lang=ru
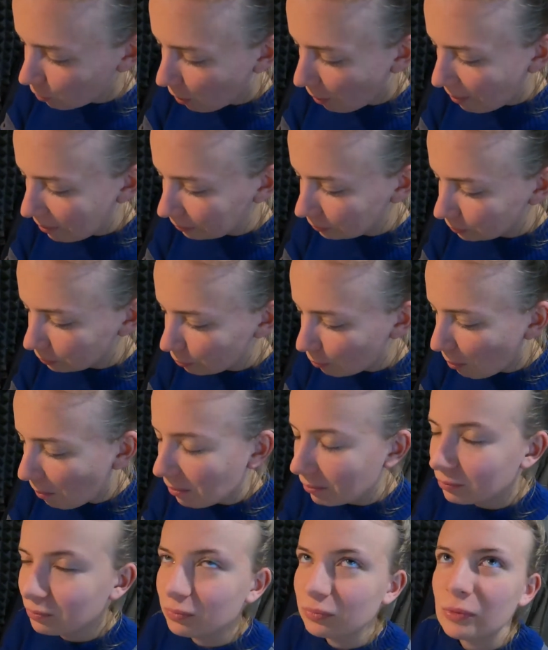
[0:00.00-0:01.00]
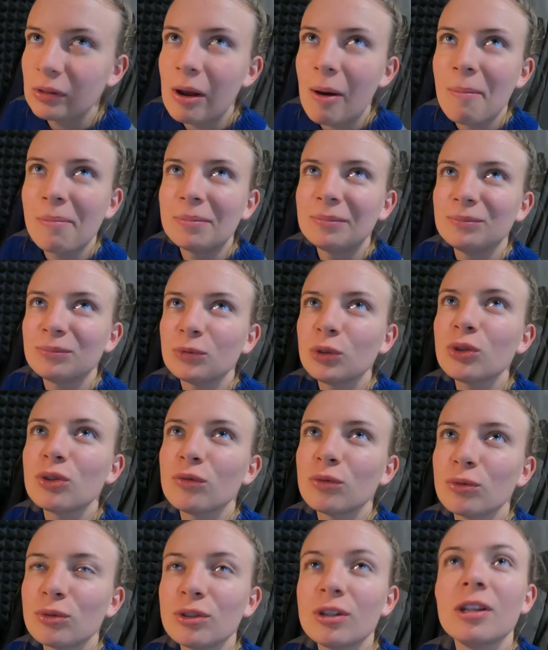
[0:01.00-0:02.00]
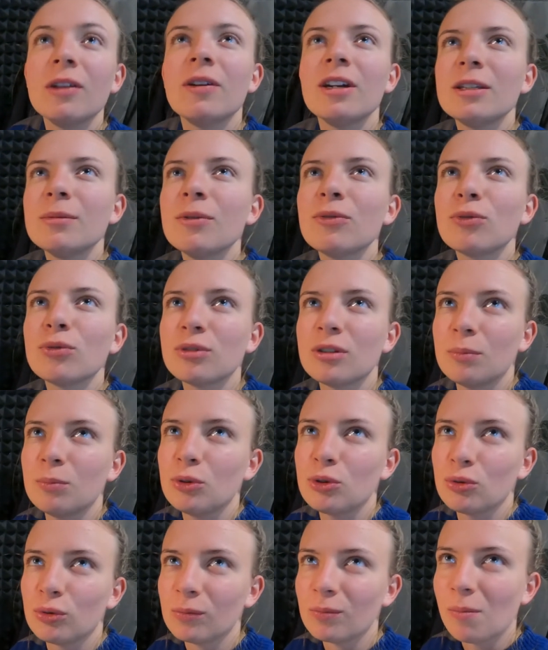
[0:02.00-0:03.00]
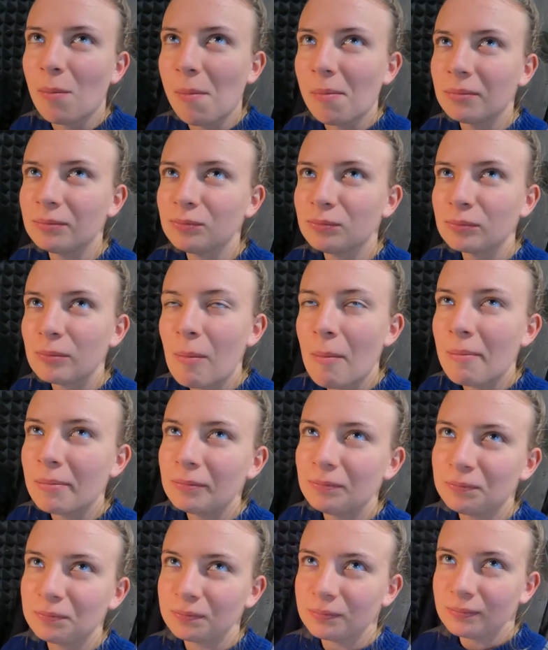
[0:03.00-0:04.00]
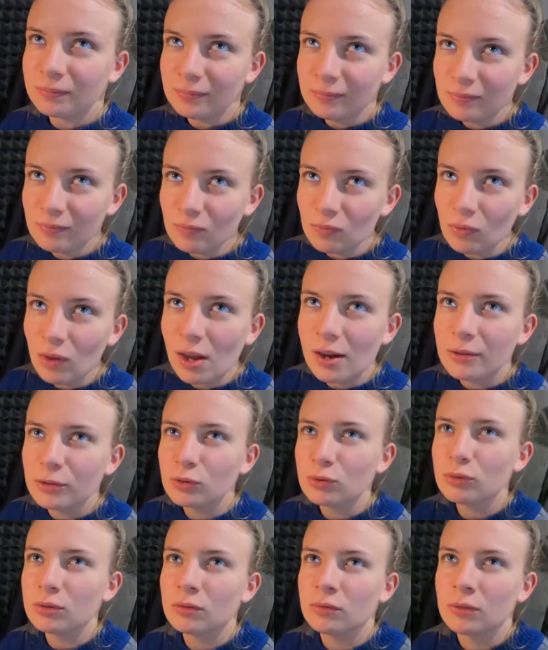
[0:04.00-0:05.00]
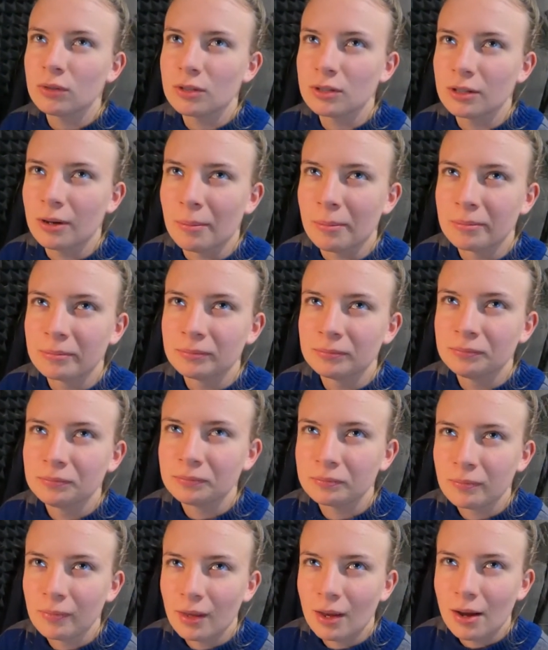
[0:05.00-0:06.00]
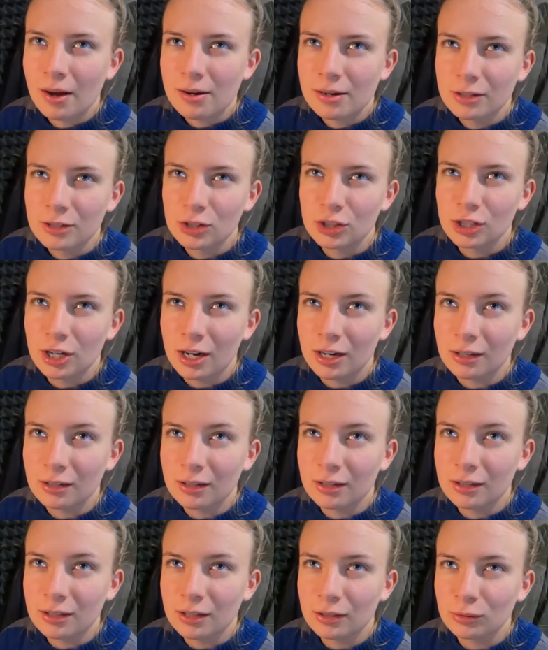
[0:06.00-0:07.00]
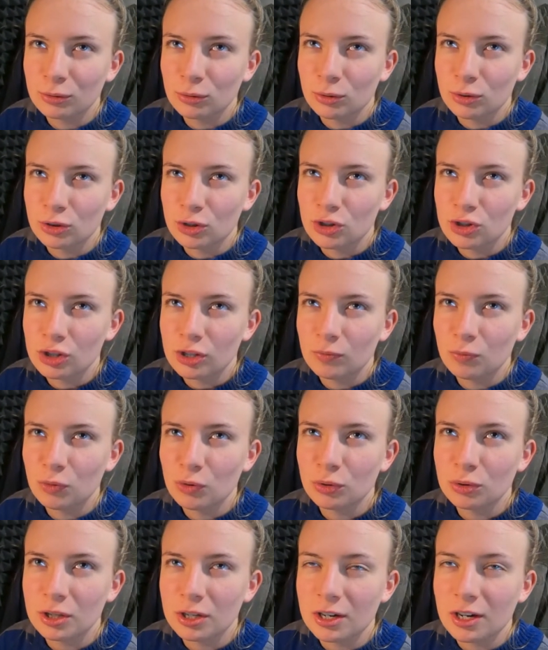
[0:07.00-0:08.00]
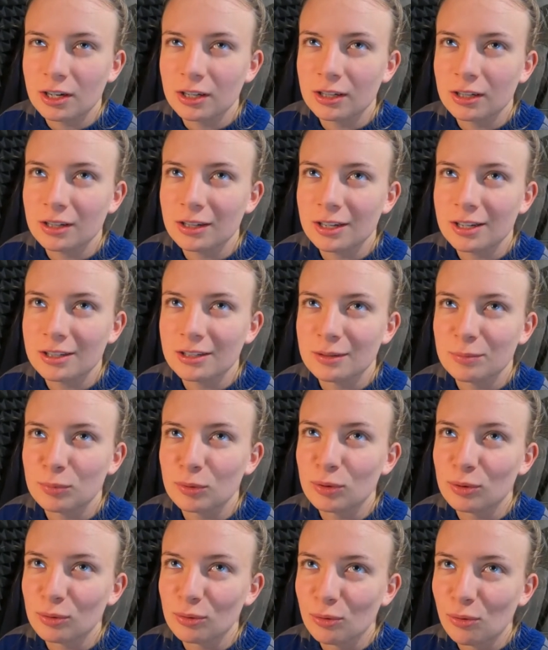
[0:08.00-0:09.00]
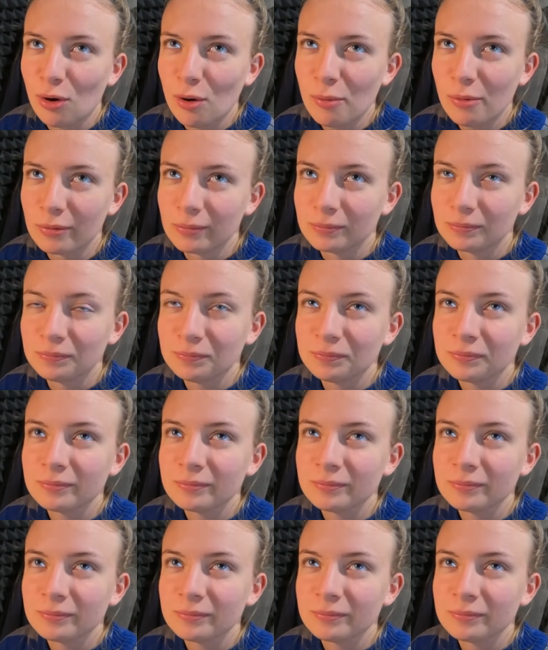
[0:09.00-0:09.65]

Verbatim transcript: Нет. Очень вкусно. Давай я тебе вкус опишу. Давай. Чувствуется жареная картошечка, но так как она нарезана по-другому,